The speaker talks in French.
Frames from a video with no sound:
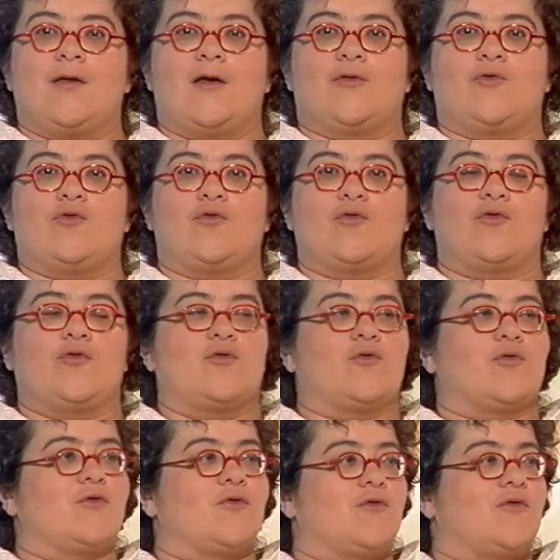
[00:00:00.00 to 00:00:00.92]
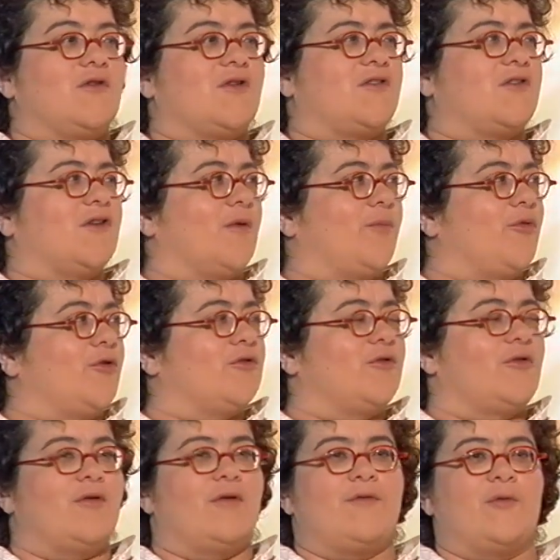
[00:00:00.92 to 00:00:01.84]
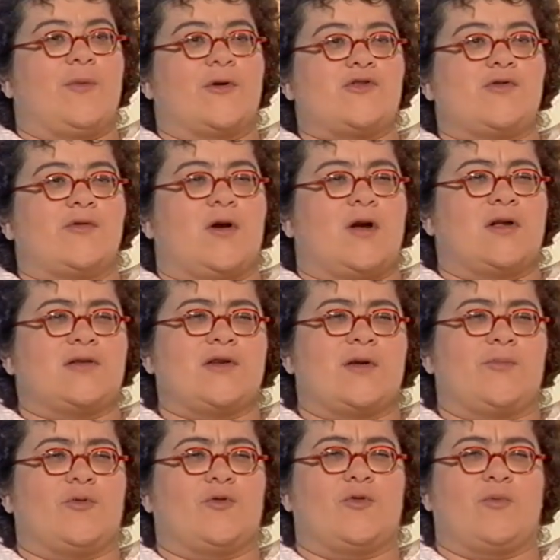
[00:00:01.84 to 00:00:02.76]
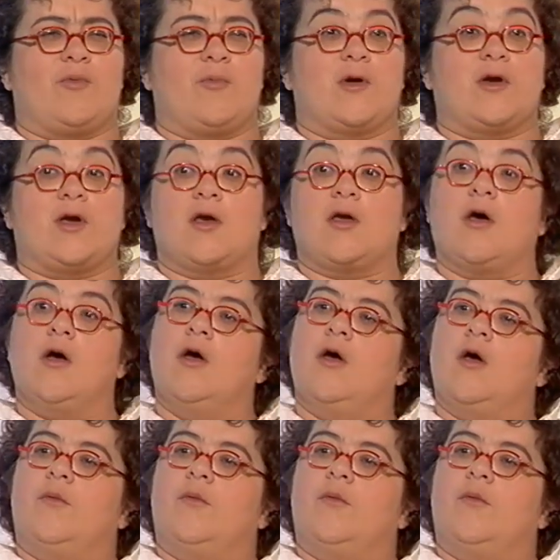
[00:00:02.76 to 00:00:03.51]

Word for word: a toujours ce truc de se dire c'est important, il faut pas que je le rate, c'est important pour ma carrière.